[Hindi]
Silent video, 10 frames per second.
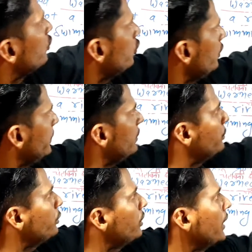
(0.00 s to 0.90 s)
स्विमिंग
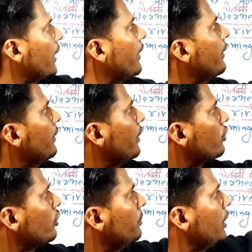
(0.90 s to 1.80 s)
पूल है एक
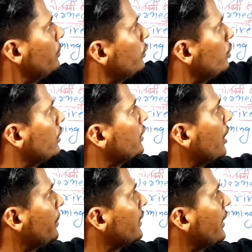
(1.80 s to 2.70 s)
स्विमिंग पूल
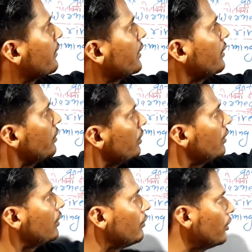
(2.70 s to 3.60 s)
जहां पर तैरते हैं लोग
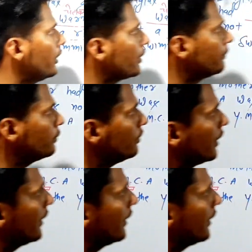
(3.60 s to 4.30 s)
वो एक पूल